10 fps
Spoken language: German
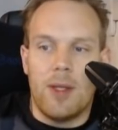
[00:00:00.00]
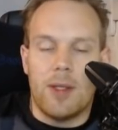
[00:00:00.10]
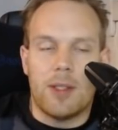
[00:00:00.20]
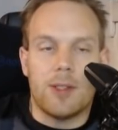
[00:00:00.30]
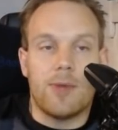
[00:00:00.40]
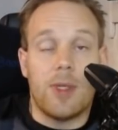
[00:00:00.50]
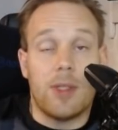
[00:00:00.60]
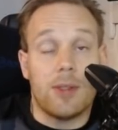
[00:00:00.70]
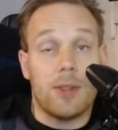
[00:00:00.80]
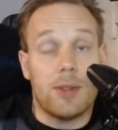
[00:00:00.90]
Das
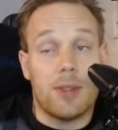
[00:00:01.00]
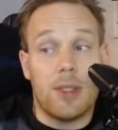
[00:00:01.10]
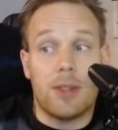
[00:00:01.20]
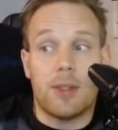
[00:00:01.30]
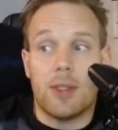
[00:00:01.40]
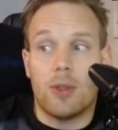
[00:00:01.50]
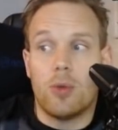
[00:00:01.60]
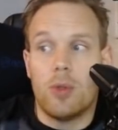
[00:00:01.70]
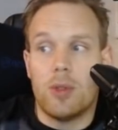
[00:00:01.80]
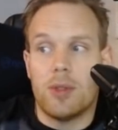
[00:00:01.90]
war's. Sehr, sehr
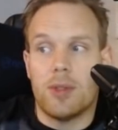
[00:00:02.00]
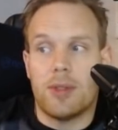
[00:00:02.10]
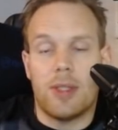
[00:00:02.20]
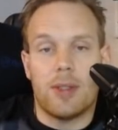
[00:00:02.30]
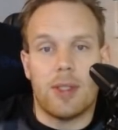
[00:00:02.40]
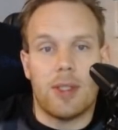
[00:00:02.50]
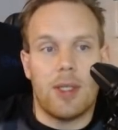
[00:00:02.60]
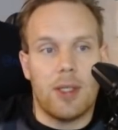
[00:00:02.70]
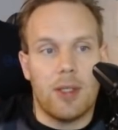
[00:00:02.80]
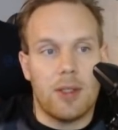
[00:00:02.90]
kurz, sehr, sehr
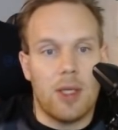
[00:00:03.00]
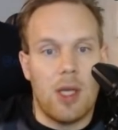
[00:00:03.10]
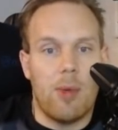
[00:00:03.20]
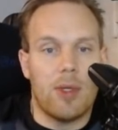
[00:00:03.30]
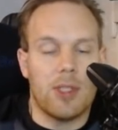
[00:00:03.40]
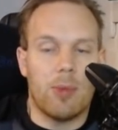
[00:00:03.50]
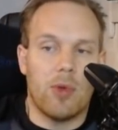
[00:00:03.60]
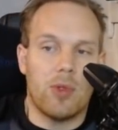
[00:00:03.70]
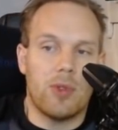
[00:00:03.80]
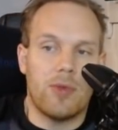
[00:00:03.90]
knackig. Aber es gibt
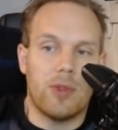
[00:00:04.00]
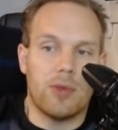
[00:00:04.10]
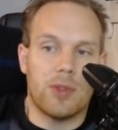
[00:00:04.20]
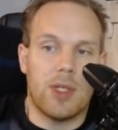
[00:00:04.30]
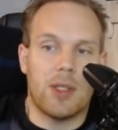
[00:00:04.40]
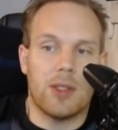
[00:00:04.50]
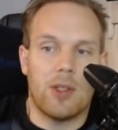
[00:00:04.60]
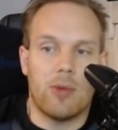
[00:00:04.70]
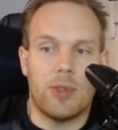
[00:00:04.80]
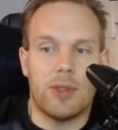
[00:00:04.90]
auch nicht viel zu sagen. Ich
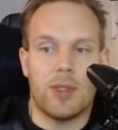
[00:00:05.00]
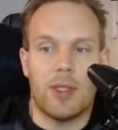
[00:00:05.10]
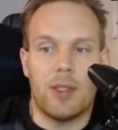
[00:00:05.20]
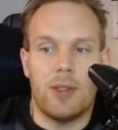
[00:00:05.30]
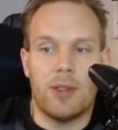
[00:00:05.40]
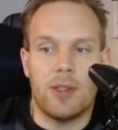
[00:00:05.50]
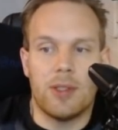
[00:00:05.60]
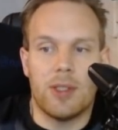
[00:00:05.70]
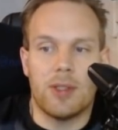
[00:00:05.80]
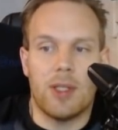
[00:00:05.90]
glaube, die Seitenlinie
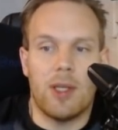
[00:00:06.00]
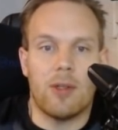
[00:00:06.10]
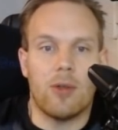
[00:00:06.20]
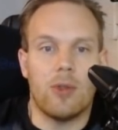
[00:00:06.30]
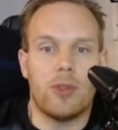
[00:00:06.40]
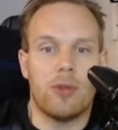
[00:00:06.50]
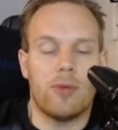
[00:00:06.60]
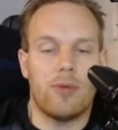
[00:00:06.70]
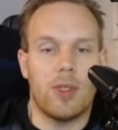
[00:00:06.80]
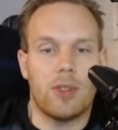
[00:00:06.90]
ist jetzt gerade heute,
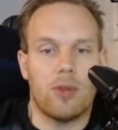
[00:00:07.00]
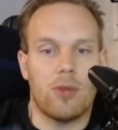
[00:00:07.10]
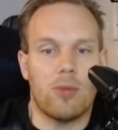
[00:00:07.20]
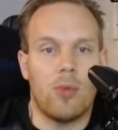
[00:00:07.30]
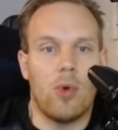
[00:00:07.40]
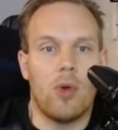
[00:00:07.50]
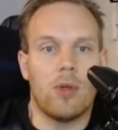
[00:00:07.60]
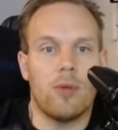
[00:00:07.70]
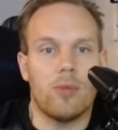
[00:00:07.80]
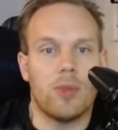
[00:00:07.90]
vielleicht auch noch
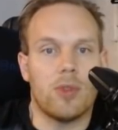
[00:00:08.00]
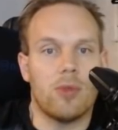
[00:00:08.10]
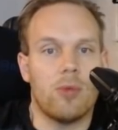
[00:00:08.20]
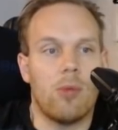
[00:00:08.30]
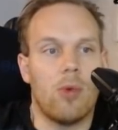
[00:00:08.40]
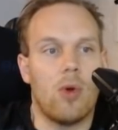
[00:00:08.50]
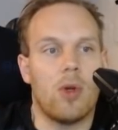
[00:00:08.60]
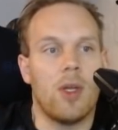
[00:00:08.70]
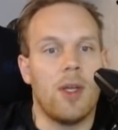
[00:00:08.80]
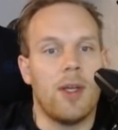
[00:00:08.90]
morgen bis übermorgen
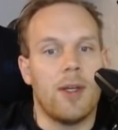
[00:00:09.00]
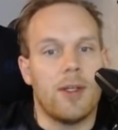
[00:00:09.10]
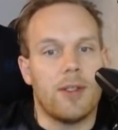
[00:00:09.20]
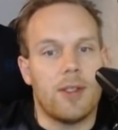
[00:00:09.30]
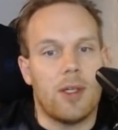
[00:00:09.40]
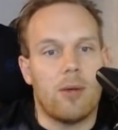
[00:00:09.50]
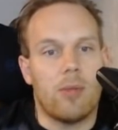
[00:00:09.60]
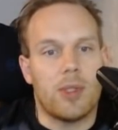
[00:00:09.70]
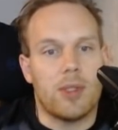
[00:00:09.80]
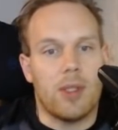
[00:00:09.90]
der
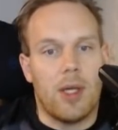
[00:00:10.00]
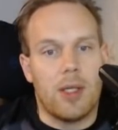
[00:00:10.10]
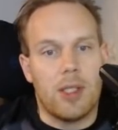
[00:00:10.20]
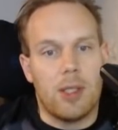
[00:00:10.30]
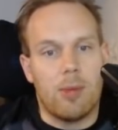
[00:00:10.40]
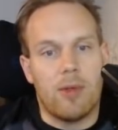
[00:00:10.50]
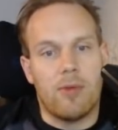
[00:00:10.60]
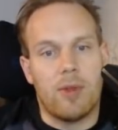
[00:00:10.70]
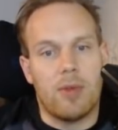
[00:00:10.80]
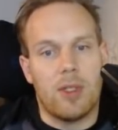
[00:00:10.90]
beste Ratgeber,
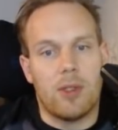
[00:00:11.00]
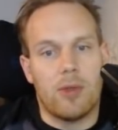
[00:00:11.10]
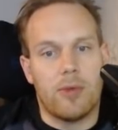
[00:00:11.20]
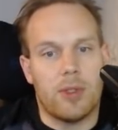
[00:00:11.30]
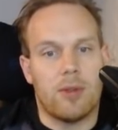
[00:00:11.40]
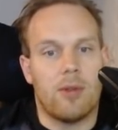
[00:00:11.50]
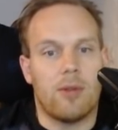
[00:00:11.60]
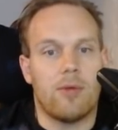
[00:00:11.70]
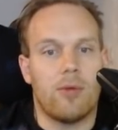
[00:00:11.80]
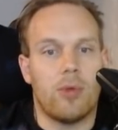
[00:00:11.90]
wenn wir genau wissen,
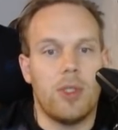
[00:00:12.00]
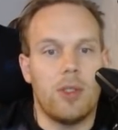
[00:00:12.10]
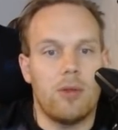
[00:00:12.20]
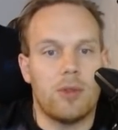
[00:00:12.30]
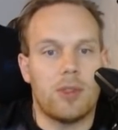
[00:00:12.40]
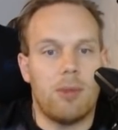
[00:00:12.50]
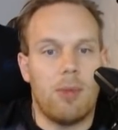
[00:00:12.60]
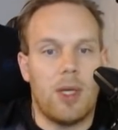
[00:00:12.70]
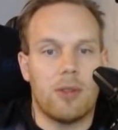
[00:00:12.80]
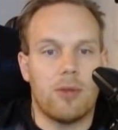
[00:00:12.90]
wohin uns die
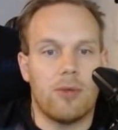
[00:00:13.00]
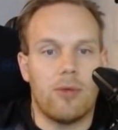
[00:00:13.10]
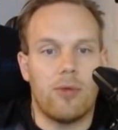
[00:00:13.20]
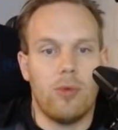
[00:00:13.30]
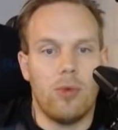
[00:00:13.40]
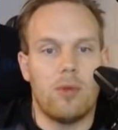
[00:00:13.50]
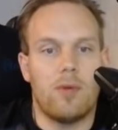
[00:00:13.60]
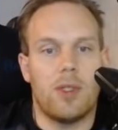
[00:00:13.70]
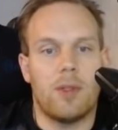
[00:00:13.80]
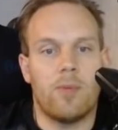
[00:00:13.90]
Märkte
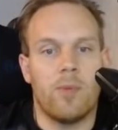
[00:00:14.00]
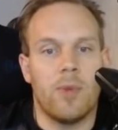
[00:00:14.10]
führen werden.